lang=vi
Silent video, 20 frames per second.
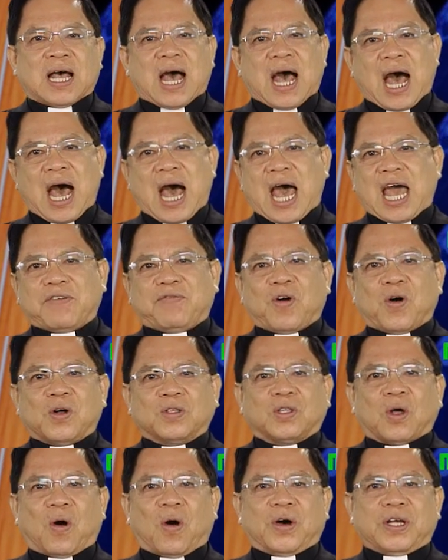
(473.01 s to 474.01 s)
Ai
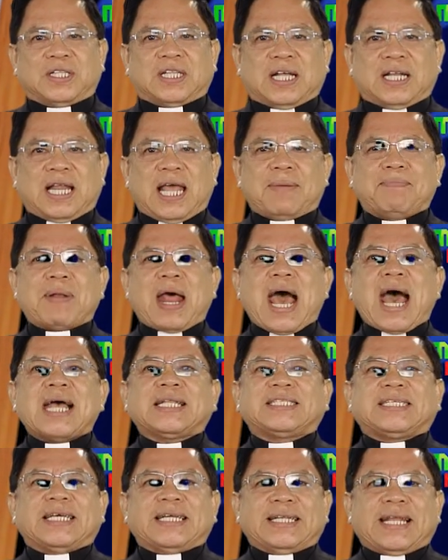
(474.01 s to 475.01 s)
vô tội thì ném
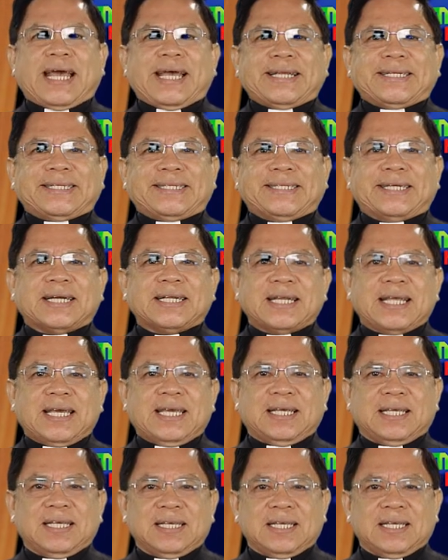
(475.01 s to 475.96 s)
đá chị này trước đi.